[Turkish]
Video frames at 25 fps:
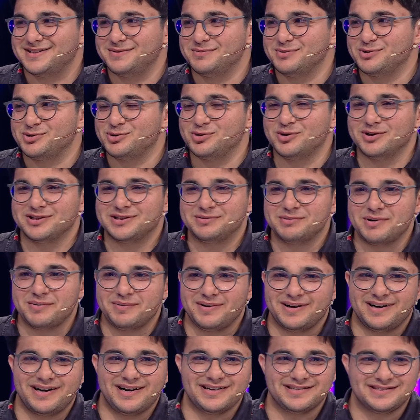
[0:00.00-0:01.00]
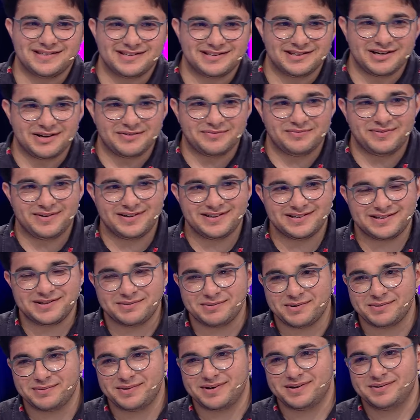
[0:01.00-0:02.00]
Şimdi suratıma bakarsa cevap
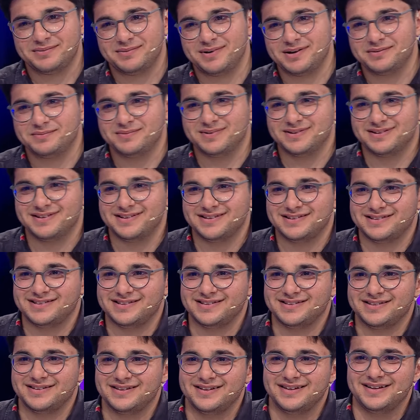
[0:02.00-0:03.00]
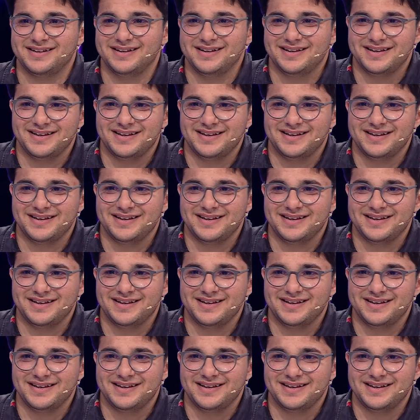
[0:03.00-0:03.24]
vereceğim ama bakmadığı için.